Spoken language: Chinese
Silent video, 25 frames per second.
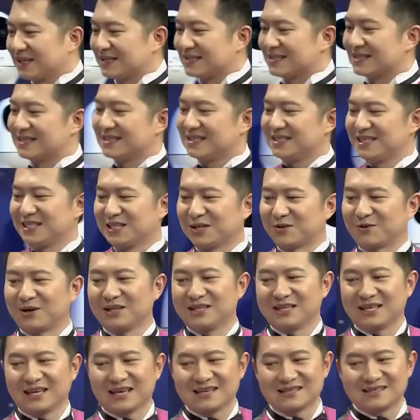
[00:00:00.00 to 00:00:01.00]
一个自己喜欢
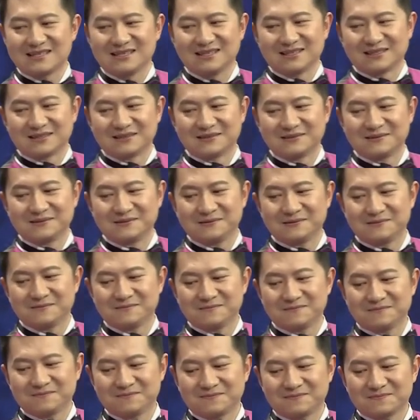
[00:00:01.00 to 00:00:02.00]
的颜色。
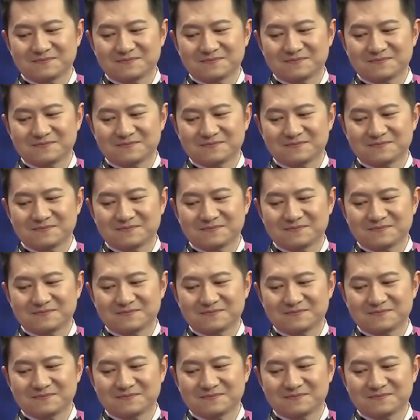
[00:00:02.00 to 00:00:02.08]
嗯，